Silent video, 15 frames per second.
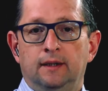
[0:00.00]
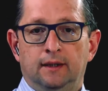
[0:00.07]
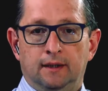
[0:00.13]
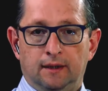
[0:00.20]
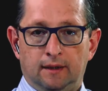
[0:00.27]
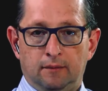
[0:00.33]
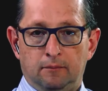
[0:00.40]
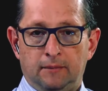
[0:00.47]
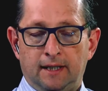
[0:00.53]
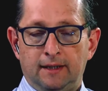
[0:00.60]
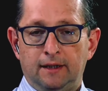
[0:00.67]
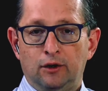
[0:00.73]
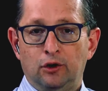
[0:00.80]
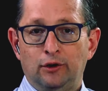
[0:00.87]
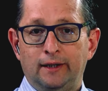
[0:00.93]
eh, más
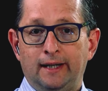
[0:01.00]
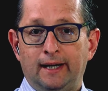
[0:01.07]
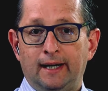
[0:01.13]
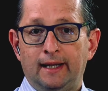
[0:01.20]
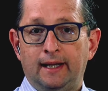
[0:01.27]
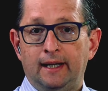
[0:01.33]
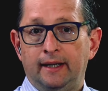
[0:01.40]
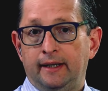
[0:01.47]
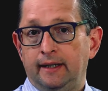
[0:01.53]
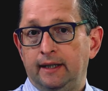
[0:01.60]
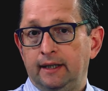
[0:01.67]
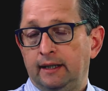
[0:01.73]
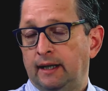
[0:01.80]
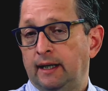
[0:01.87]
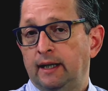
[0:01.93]
de dos décadas y
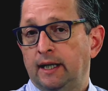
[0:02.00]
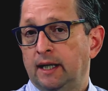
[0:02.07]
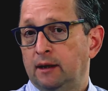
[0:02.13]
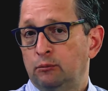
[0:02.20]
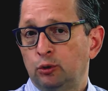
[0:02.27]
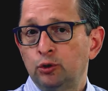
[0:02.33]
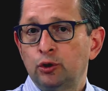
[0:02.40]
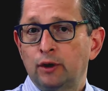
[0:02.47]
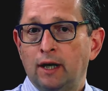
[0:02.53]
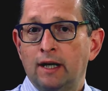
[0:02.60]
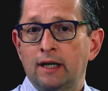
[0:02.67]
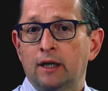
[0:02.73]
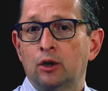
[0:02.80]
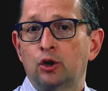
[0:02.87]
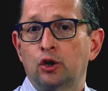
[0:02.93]
que en el mundo eran
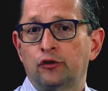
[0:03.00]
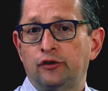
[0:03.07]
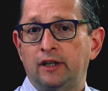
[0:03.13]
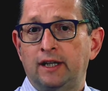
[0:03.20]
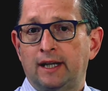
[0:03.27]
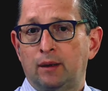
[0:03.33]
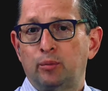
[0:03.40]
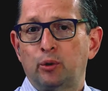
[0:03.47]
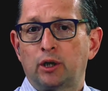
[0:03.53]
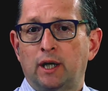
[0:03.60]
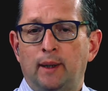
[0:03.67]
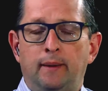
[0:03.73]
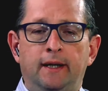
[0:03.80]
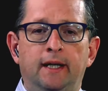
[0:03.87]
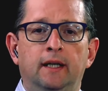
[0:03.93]
reconocidas por
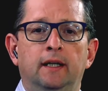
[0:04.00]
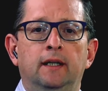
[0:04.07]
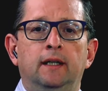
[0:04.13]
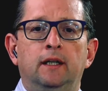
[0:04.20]
haber